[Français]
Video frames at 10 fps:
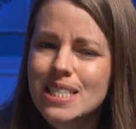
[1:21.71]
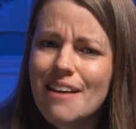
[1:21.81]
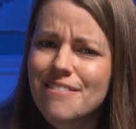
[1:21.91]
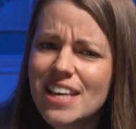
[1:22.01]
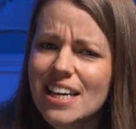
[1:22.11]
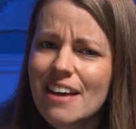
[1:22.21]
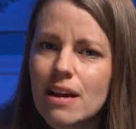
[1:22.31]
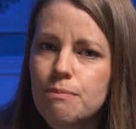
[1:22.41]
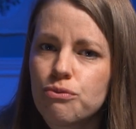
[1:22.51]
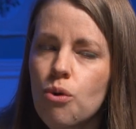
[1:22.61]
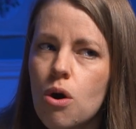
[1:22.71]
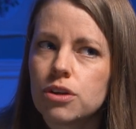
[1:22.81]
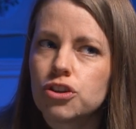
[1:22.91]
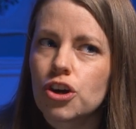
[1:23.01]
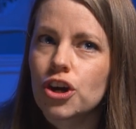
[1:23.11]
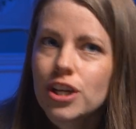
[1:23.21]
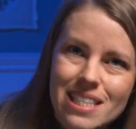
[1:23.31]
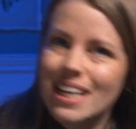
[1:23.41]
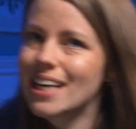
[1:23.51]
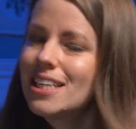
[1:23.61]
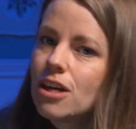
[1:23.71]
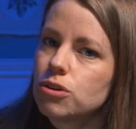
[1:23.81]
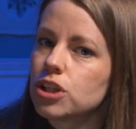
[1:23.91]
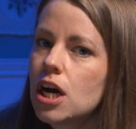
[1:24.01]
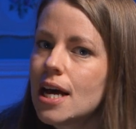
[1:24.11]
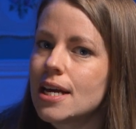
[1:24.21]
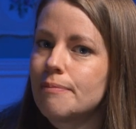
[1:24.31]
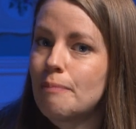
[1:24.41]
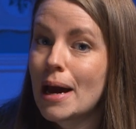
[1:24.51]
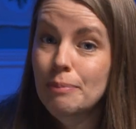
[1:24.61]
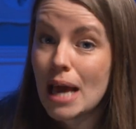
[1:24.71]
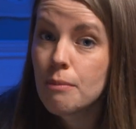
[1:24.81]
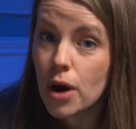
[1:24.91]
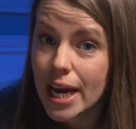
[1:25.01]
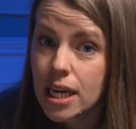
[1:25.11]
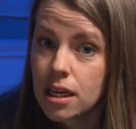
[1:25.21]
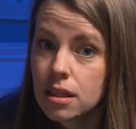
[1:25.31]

Safia qui avait le pouvoir de retirer des contrats à Marie-Pierre Morin.